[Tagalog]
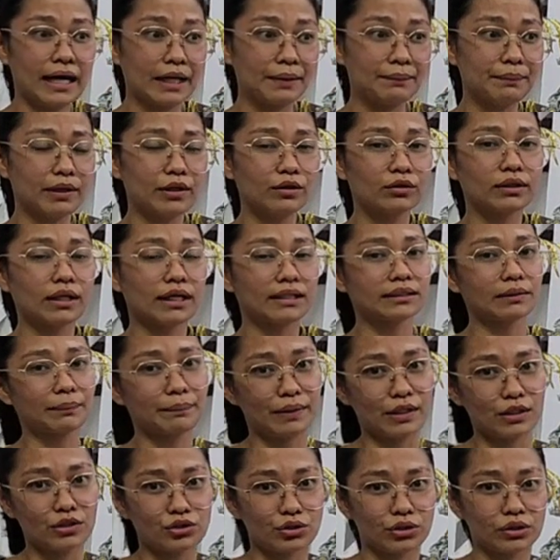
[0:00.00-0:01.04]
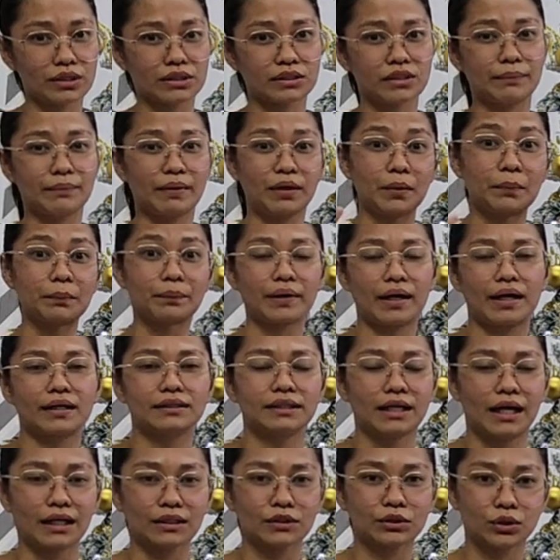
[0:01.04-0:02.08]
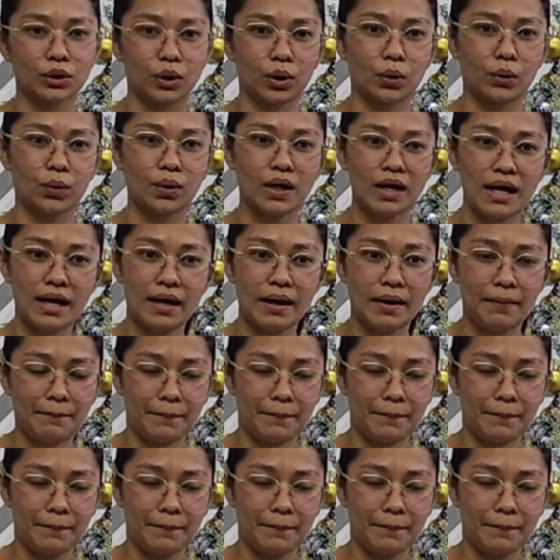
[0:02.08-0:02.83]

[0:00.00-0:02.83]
Iba yung nasa picture, tapos iba yung product. So,